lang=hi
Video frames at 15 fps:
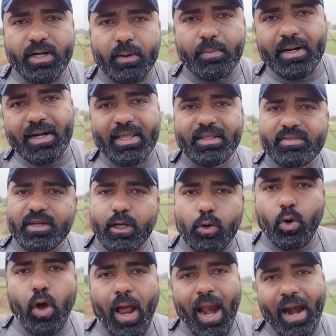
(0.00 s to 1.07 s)
विटामिन डी थ्री
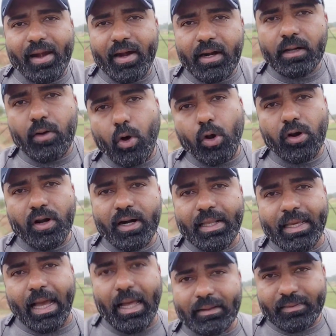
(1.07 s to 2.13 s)
को एडेड
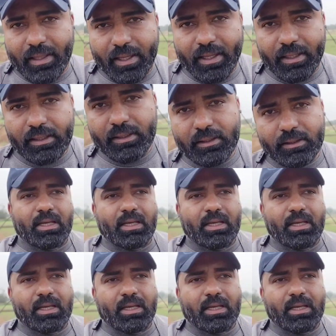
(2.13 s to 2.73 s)
ऑलरेडी आता है